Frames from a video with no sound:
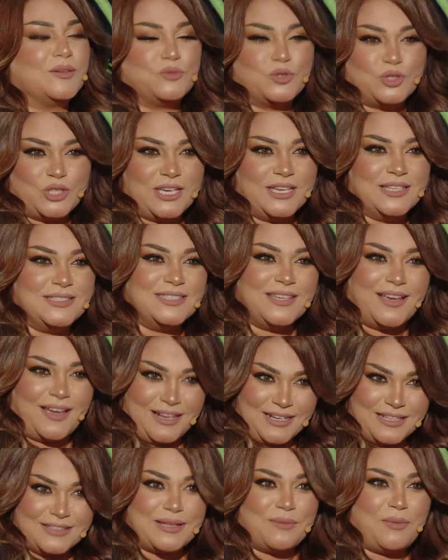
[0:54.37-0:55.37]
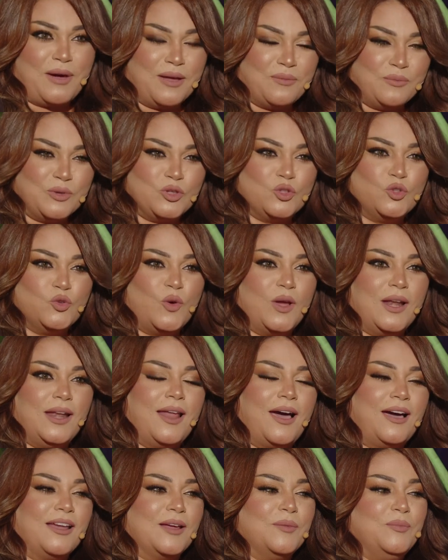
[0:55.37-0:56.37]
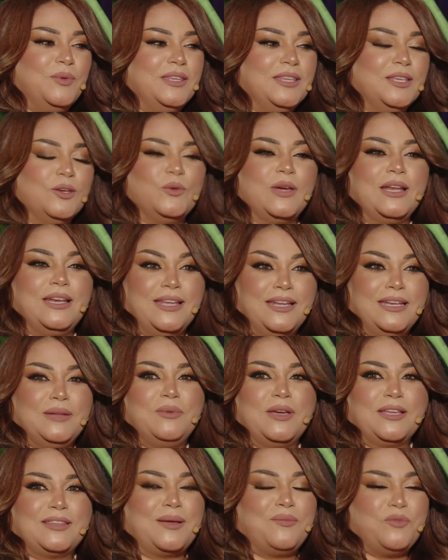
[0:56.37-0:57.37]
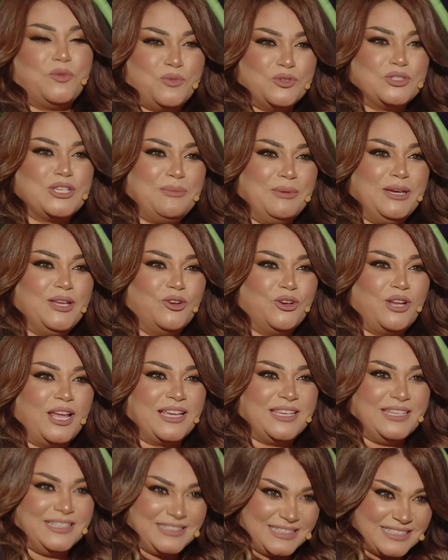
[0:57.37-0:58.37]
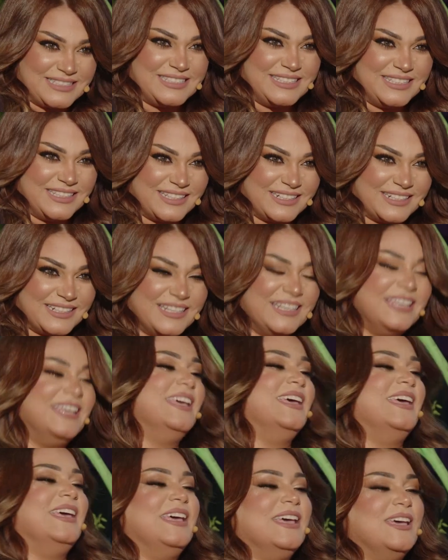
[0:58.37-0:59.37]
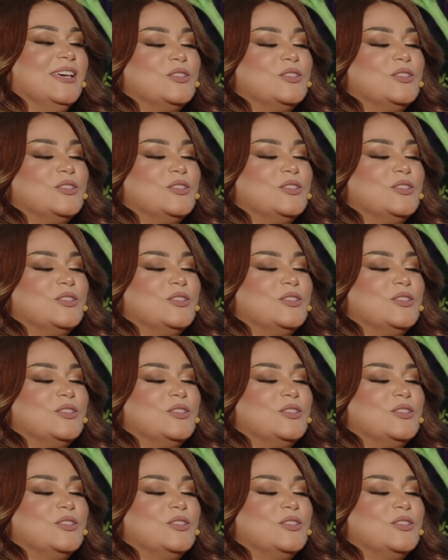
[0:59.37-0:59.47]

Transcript: مشاهديها هن طبعا من دول العربيه واللي هن بيهتموا بجمالهم اكيد كثير صحيح